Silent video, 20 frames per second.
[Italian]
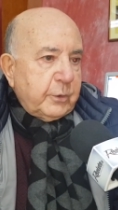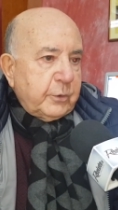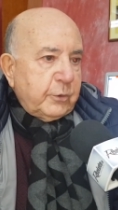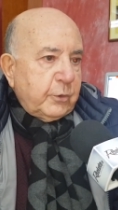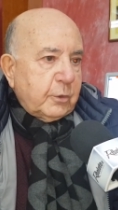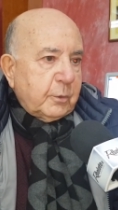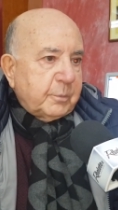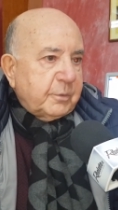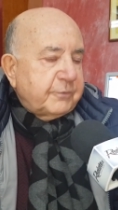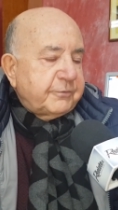
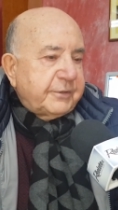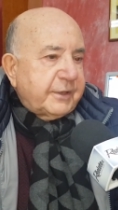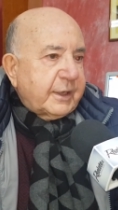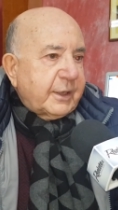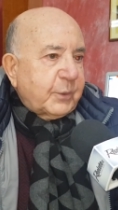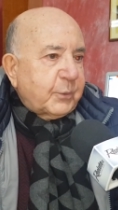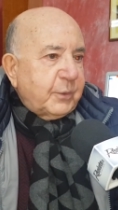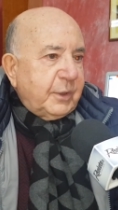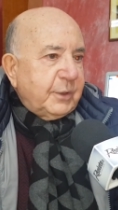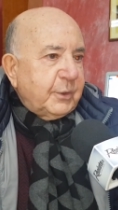ognuno può
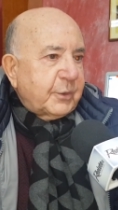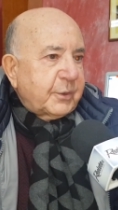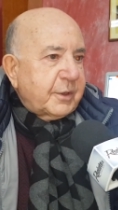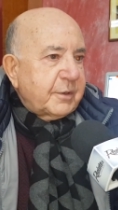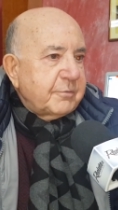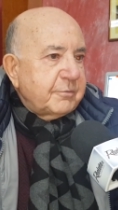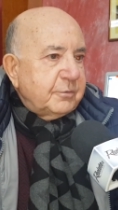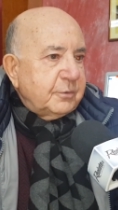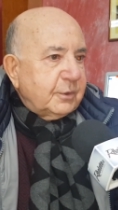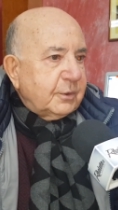fare quello
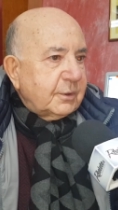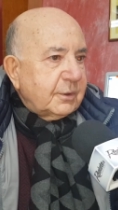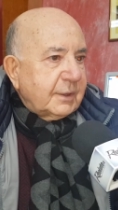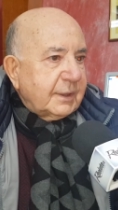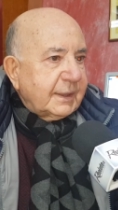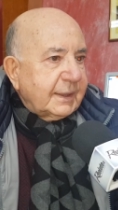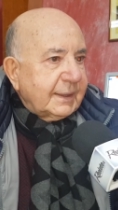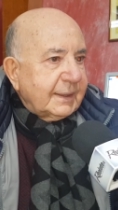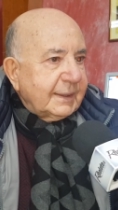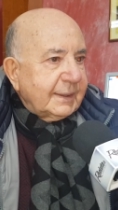che
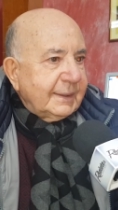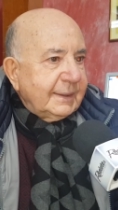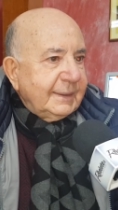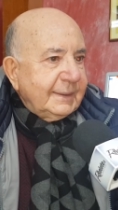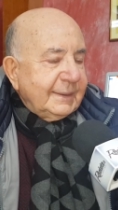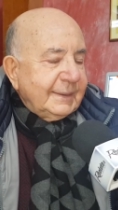vuole,